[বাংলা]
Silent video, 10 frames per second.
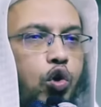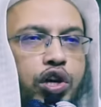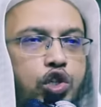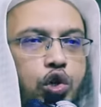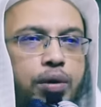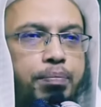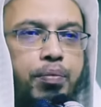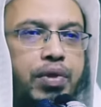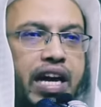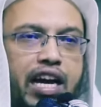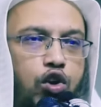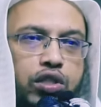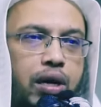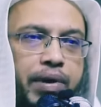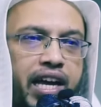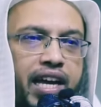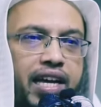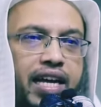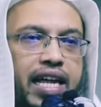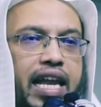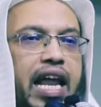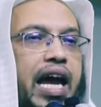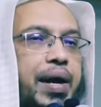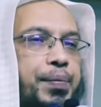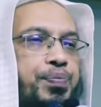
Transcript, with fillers: কোনো কিছুই দেখানো যাবে না